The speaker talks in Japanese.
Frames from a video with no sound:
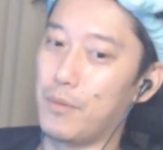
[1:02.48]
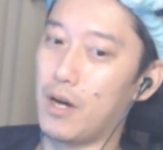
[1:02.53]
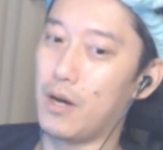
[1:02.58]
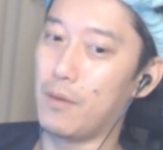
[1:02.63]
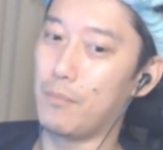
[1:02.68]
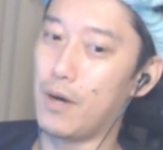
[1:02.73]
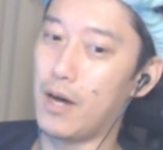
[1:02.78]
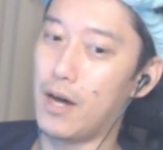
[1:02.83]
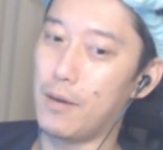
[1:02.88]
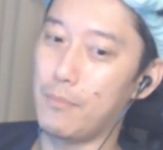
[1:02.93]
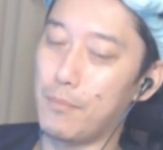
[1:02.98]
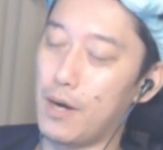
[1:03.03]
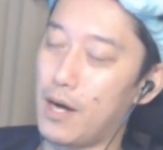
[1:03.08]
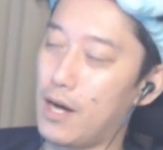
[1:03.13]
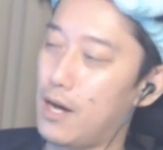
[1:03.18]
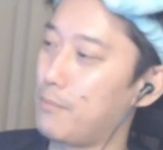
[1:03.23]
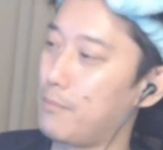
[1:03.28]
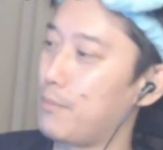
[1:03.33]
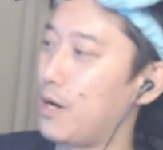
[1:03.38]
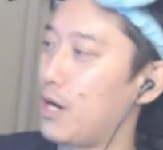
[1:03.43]
あ、まあまあ
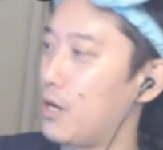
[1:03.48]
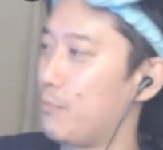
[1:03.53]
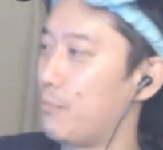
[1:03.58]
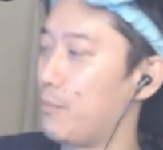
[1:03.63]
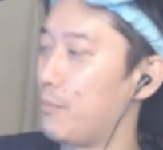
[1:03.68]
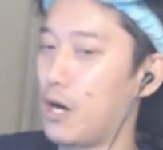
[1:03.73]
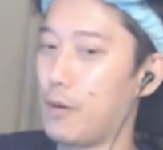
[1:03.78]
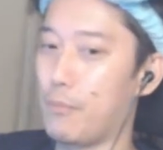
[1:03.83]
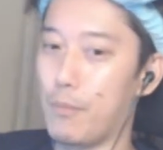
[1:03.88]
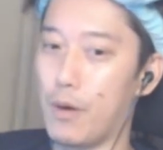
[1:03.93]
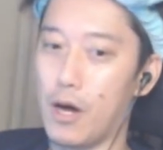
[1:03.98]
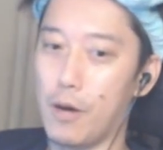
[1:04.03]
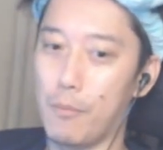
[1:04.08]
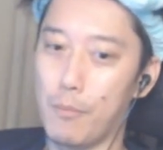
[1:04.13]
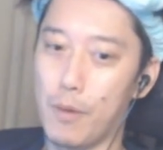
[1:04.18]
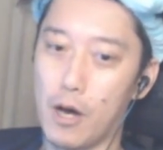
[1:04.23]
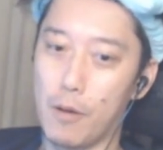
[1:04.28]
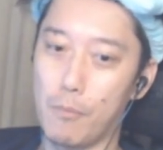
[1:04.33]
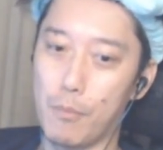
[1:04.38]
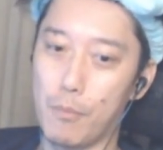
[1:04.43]
まあまあまあまあまあまあま
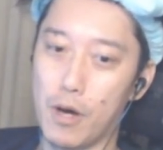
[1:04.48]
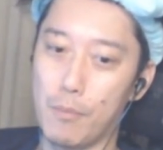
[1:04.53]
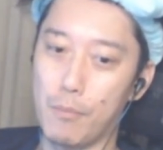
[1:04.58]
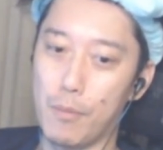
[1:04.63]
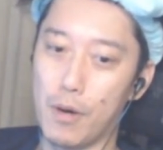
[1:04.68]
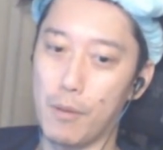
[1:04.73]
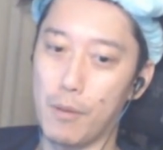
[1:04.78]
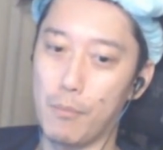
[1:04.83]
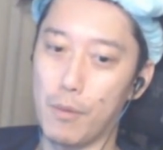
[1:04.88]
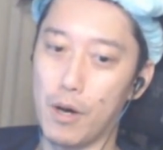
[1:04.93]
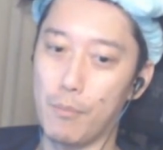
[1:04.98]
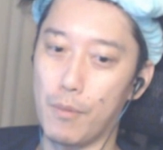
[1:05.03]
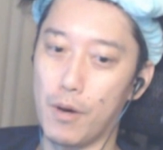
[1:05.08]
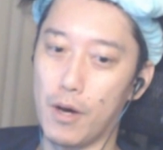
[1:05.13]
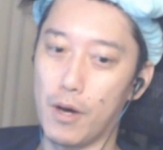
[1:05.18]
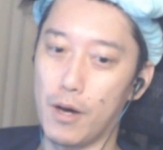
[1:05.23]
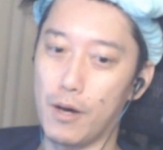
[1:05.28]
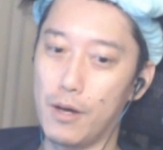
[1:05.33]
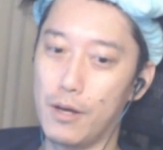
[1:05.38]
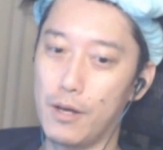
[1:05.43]
あまあまあ。
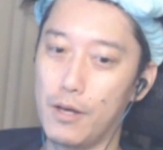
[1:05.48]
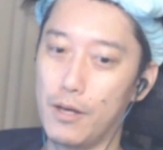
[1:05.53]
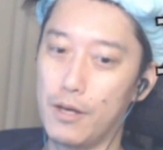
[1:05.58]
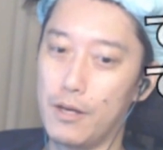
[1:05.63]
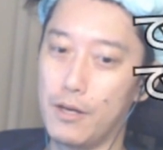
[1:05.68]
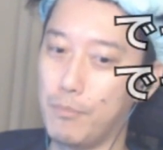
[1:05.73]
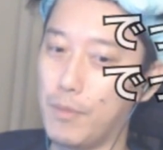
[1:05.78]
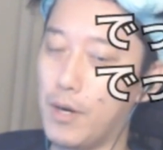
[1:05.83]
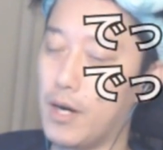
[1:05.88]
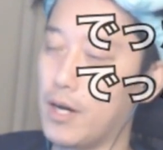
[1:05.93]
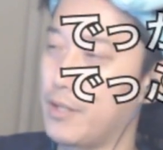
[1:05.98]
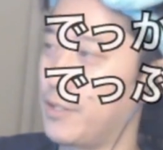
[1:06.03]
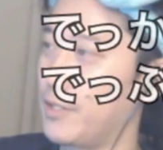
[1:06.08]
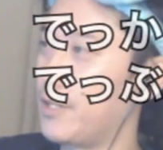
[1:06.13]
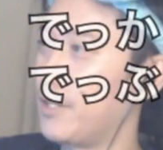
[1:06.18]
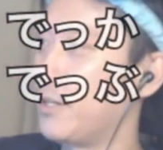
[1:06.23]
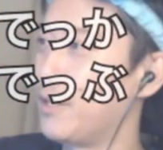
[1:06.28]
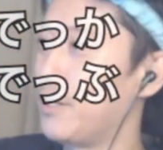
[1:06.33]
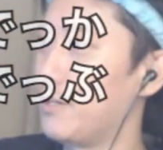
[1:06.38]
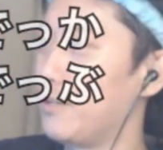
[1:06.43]
まあ
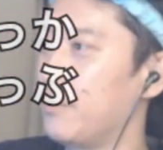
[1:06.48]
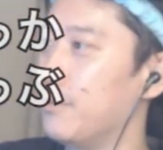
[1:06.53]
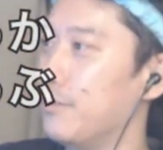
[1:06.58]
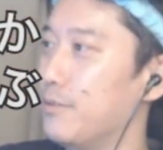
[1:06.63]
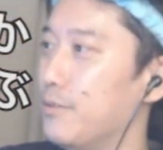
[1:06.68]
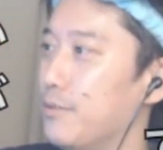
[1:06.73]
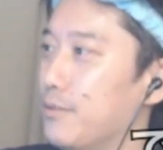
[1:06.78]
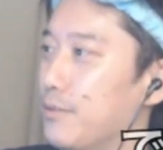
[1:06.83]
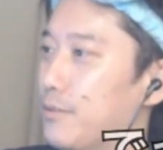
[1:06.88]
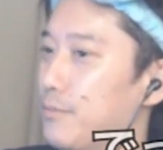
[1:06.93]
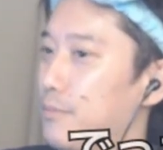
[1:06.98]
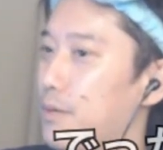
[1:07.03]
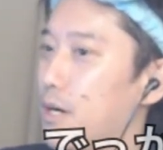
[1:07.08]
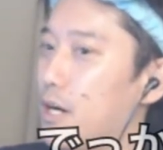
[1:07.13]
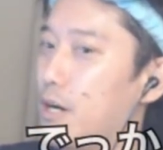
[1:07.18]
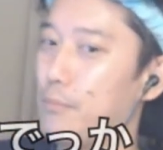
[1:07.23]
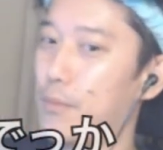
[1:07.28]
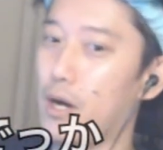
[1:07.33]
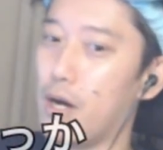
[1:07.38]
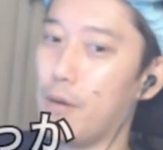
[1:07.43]
ね。うん。
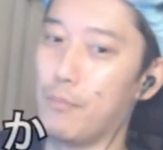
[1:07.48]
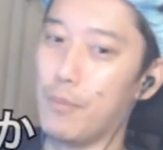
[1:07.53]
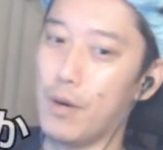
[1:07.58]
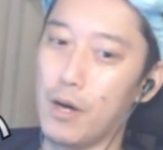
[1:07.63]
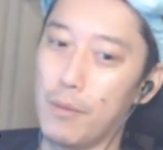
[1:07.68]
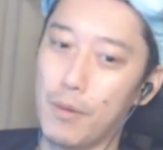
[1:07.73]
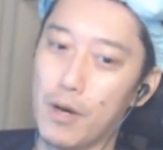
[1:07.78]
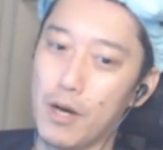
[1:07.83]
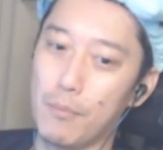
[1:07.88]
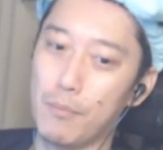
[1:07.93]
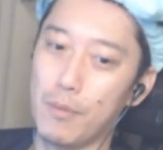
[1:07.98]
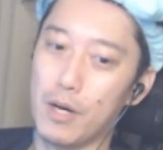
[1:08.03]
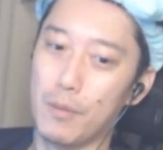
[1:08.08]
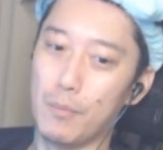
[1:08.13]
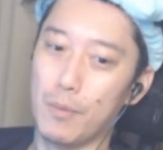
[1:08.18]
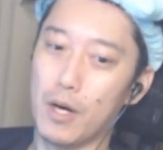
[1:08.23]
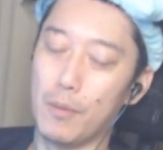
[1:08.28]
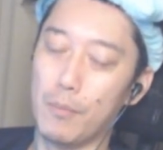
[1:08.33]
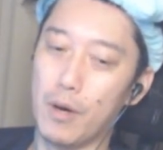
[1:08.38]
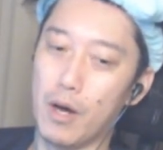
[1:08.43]
まあまあまあまあまあまあ
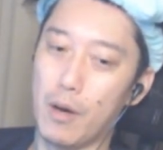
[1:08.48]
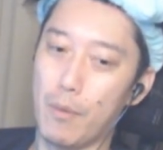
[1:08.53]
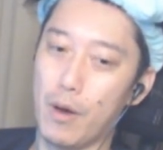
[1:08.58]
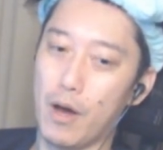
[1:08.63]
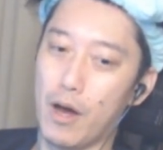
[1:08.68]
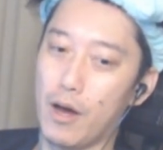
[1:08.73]
まあまあ。